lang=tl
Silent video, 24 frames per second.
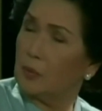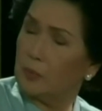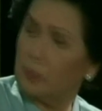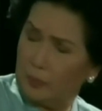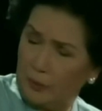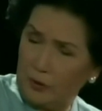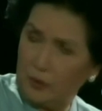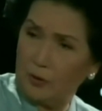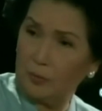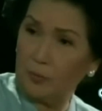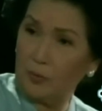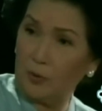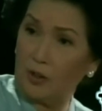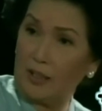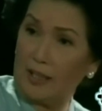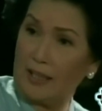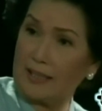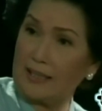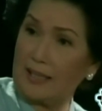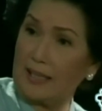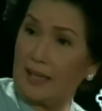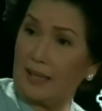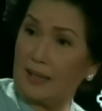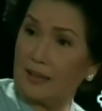bu-
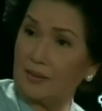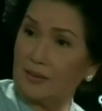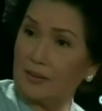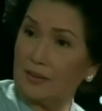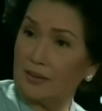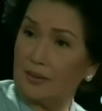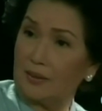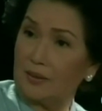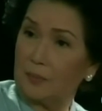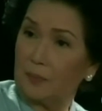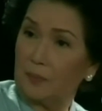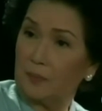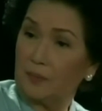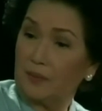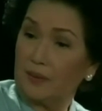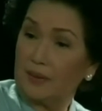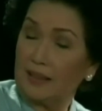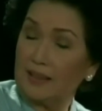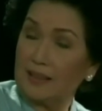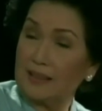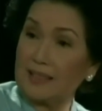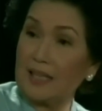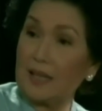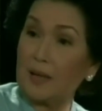binobola niya ako.
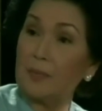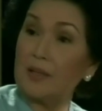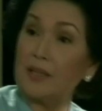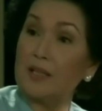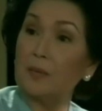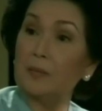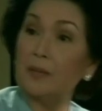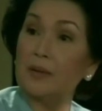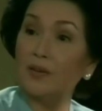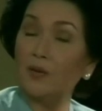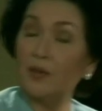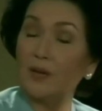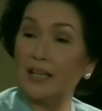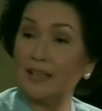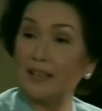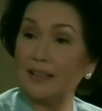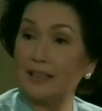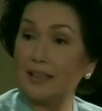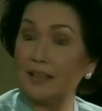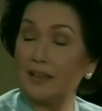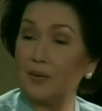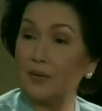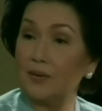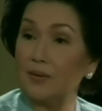Sabi naman nung
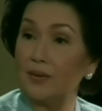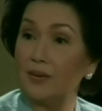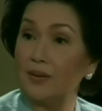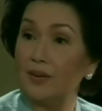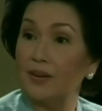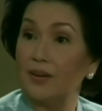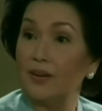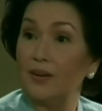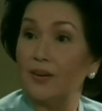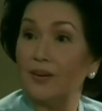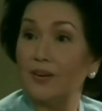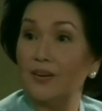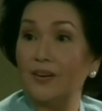auntie ko,